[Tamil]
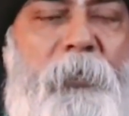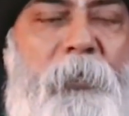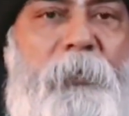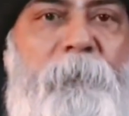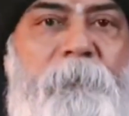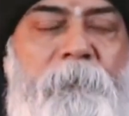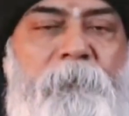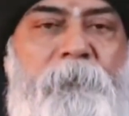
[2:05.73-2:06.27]
நின்றுக்குது
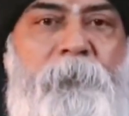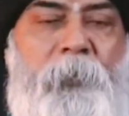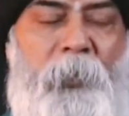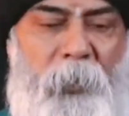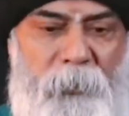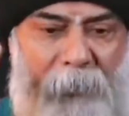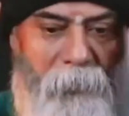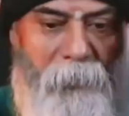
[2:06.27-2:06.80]

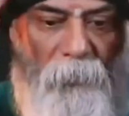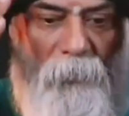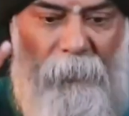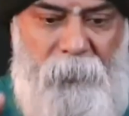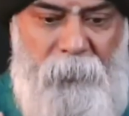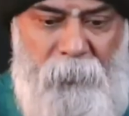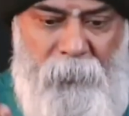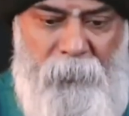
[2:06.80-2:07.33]
ஐயா
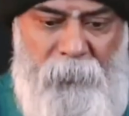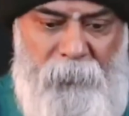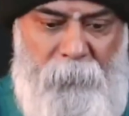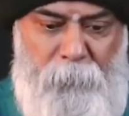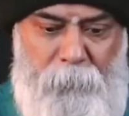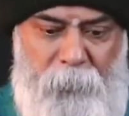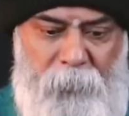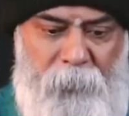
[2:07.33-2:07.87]

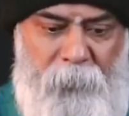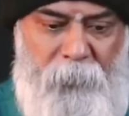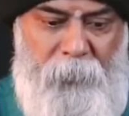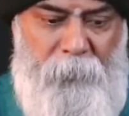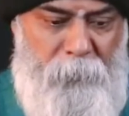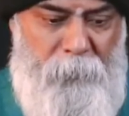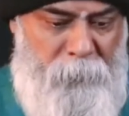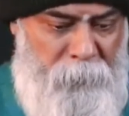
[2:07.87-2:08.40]
தப்பு பண்ணுறேன்
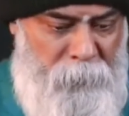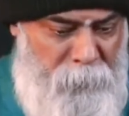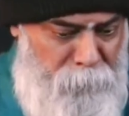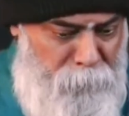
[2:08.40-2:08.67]
ஐயோ